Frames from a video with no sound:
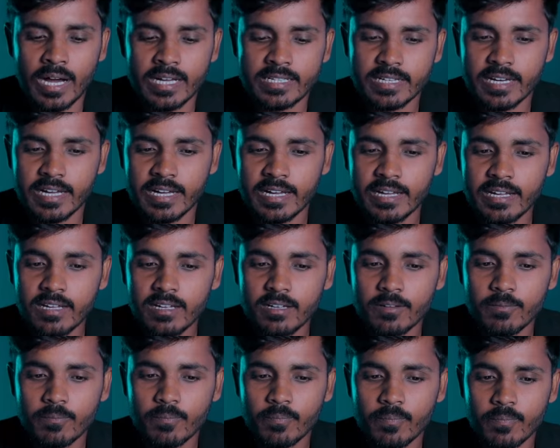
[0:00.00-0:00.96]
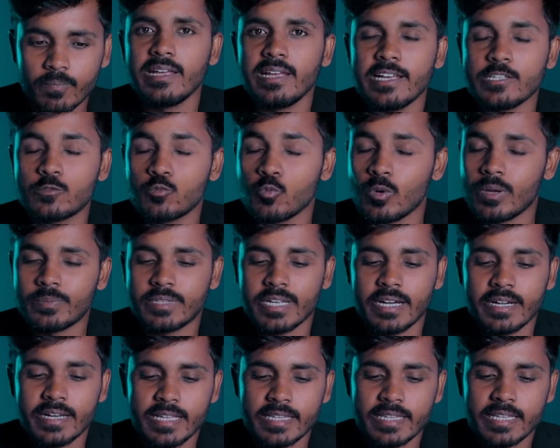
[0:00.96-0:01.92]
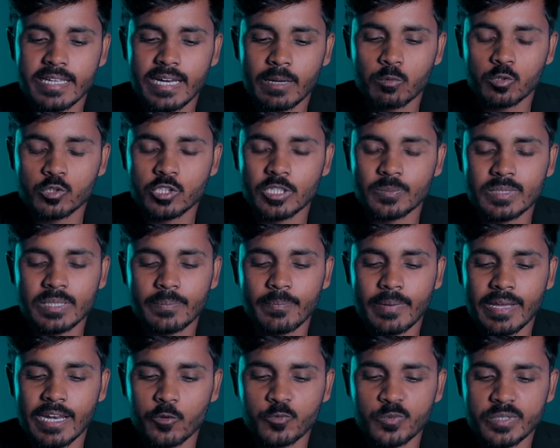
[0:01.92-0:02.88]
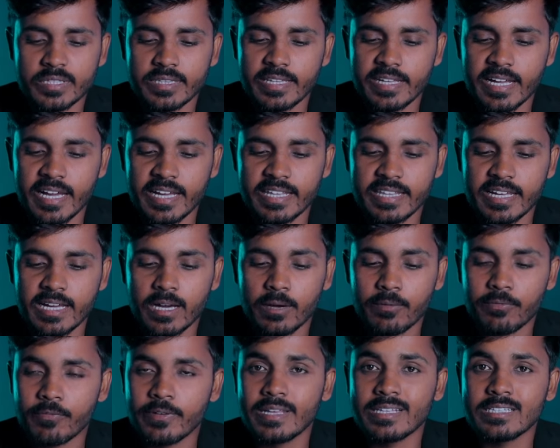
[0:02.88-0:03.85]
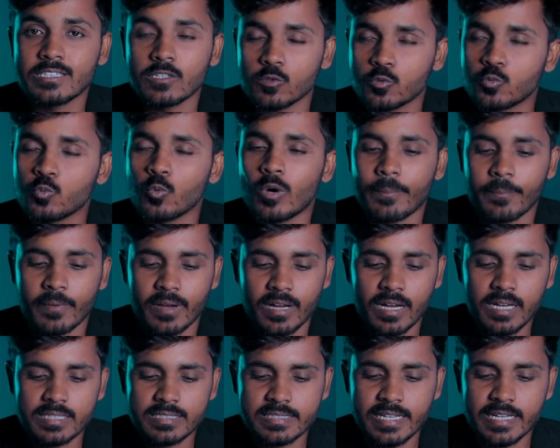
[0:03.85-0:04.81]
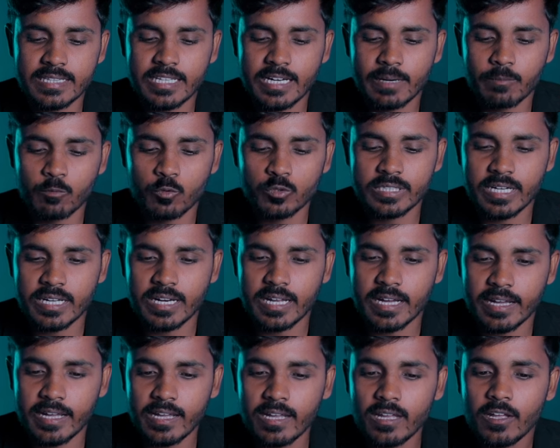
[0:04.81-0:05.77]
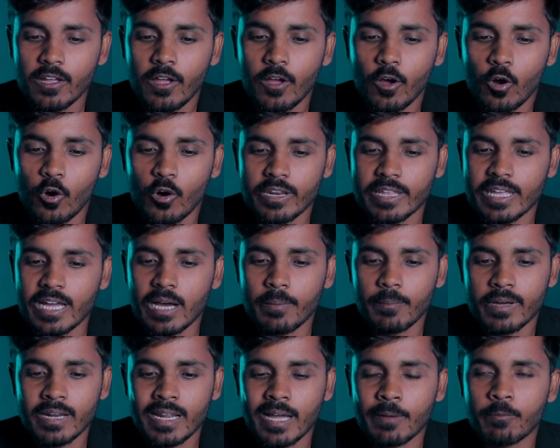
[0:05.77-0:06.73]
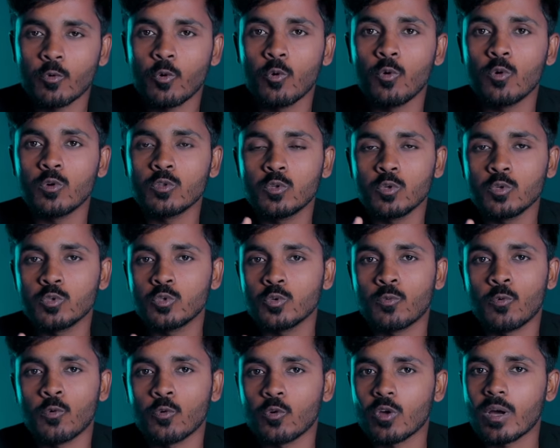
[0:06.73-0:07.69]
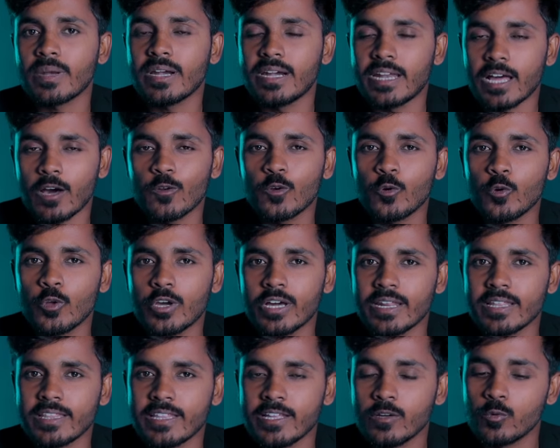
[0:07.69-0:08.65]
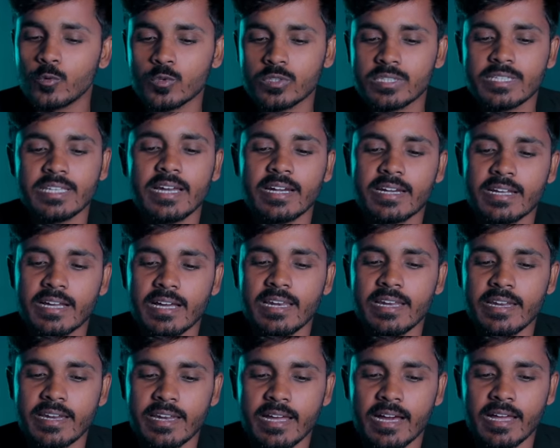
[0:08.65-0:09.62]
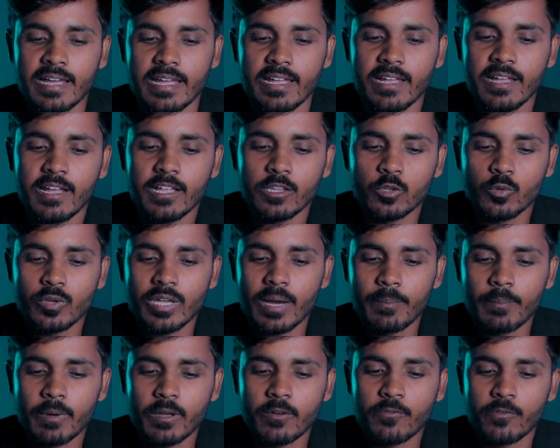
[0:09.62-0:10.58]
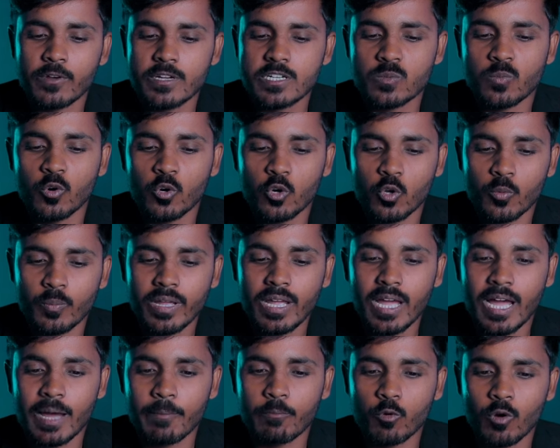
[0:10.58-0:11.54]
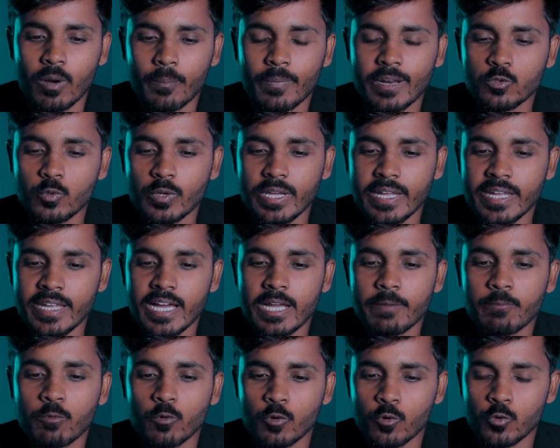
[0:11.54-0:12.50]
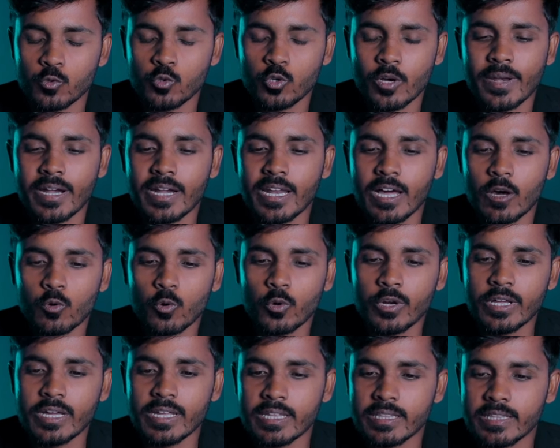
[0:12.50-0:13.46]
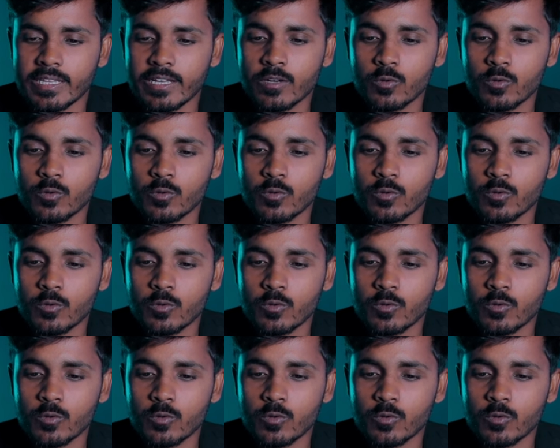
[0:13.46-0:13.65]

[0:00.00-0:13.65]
आ जाना है इस वेबसाइट के अंदर आपको सबसे पहला ऑप्शन दिखाई देगा फेस स्वाप का इसके अंदर आपको जाना है और यहाँ पर आपको दो जो फोटो आपने डाउनलोड करे थे उनको सिलेक्ट कर लेना है तो यहाँ पर फर्स्ट फोटो में आपको अपना जो ई e फोटो जो आपने डाउनलोड करे थे